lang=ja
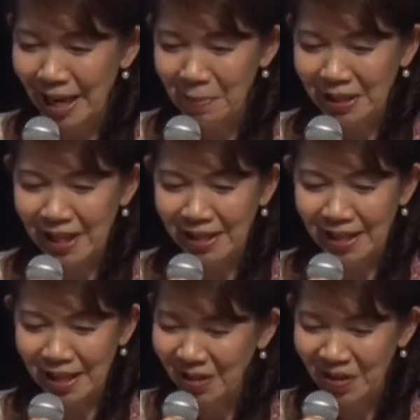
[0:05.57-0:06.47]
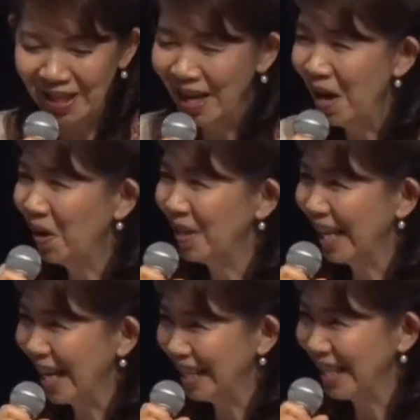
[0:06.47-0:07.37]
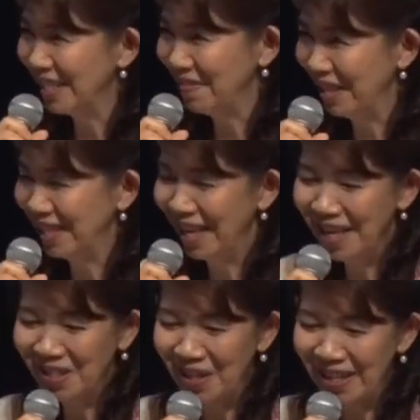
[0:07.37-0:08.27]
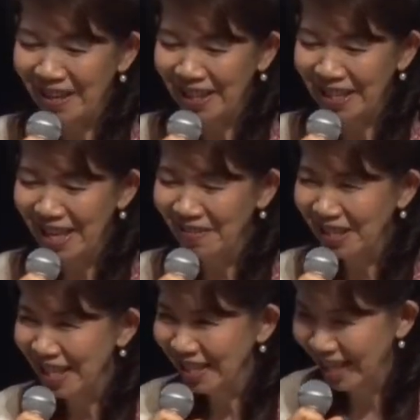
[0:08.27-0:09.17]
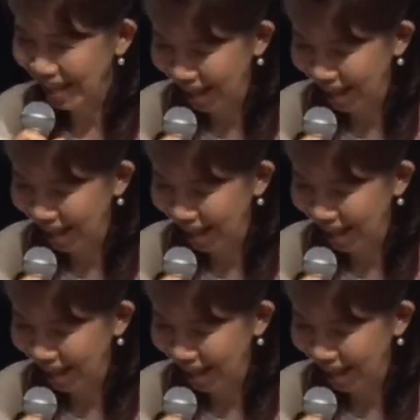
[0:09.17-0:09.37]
山先生よりお願いいたしますそれでは谷山先生